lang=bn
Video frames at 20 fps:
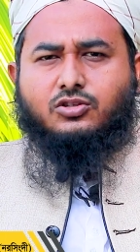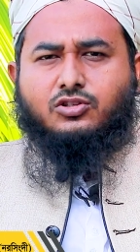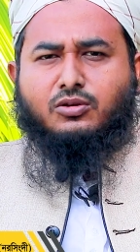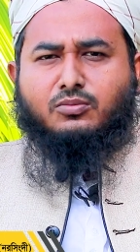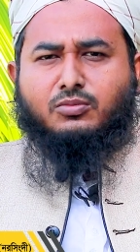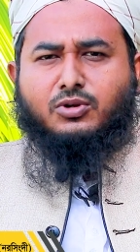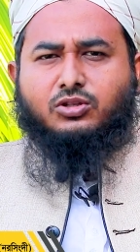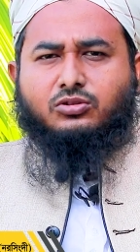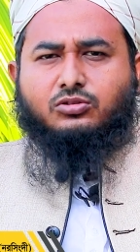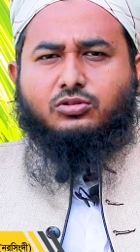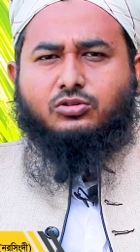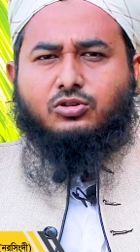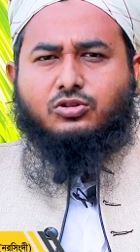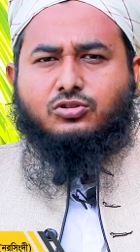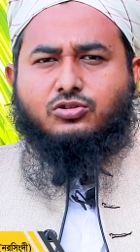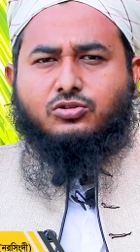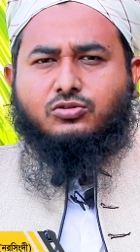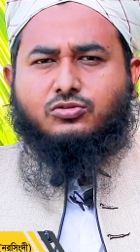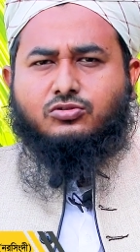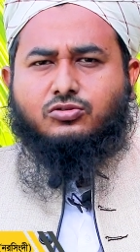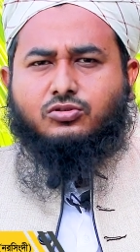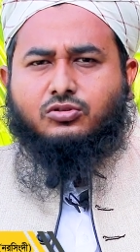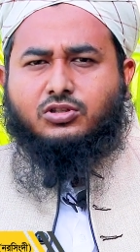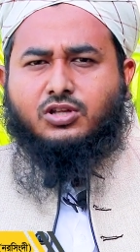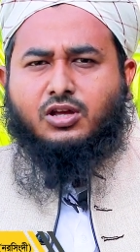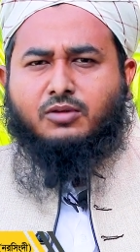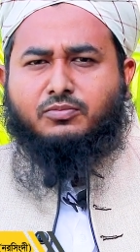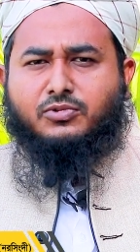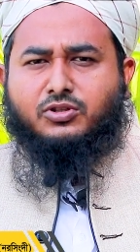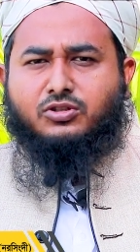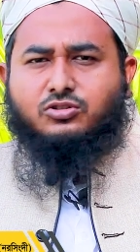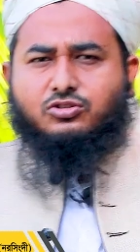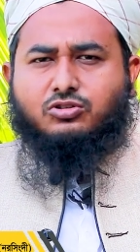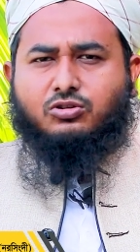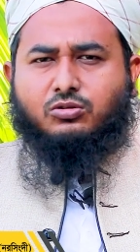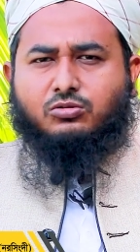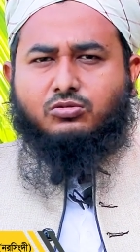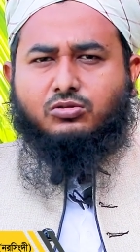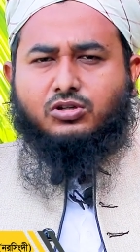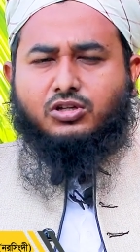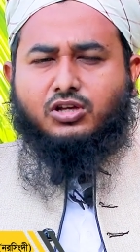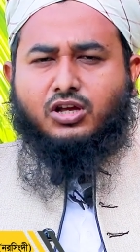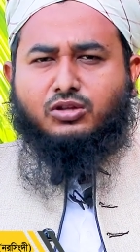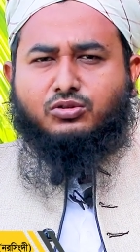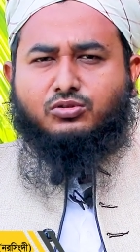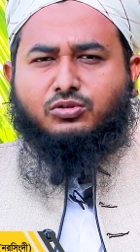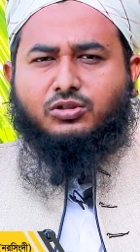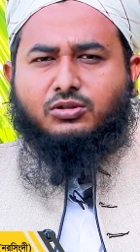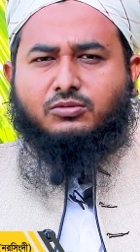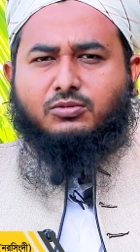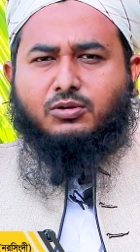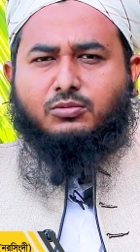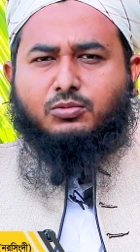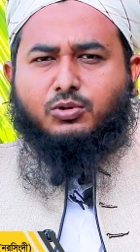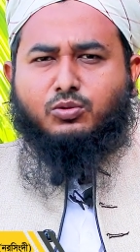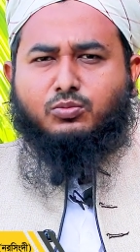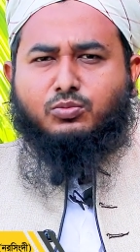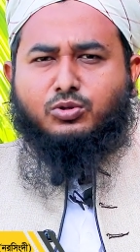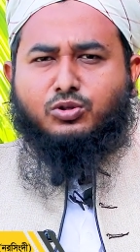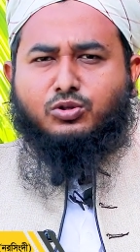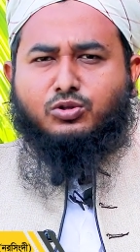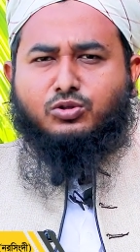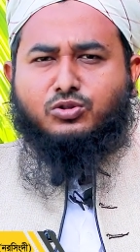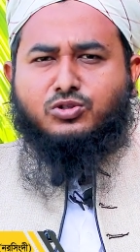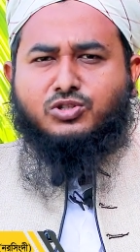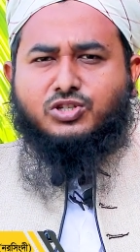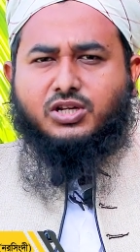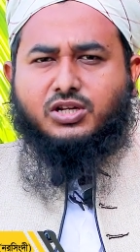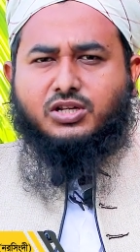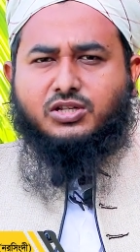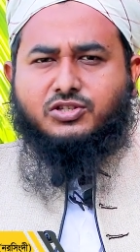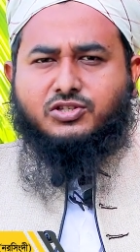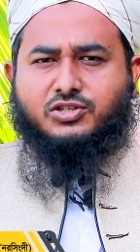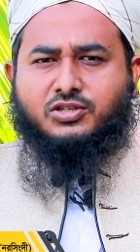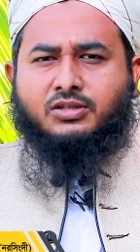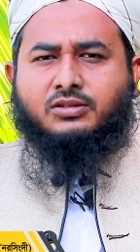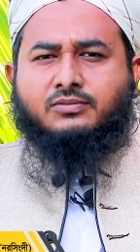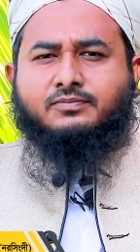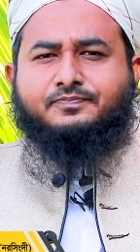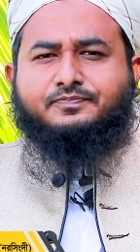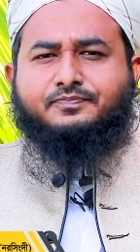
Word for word: সম্মানিত দর্শক শ্রোতা আপনাদের সকলকে আন্তরিকভাবে অভিনন্দন জানাচ্ছি